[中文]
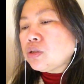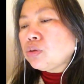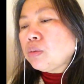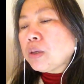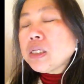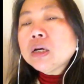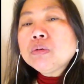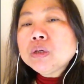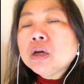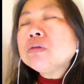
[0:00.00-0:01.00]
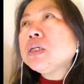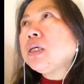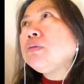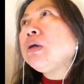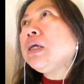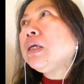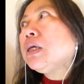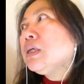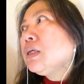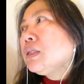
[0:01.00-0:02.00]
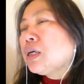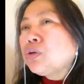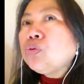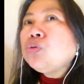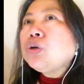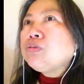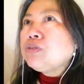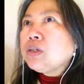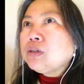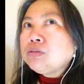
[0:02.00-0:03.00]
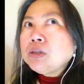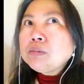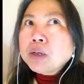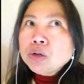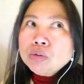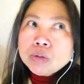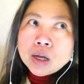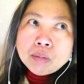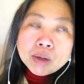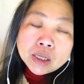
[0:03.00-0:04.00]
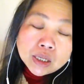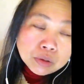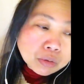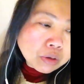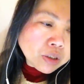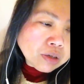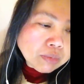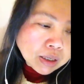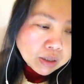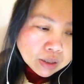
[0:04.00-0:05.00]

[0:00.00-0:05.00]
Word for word: 说没向我要钱，因为他雇了福建福建帮雇他嘛，给他多少钱嘛，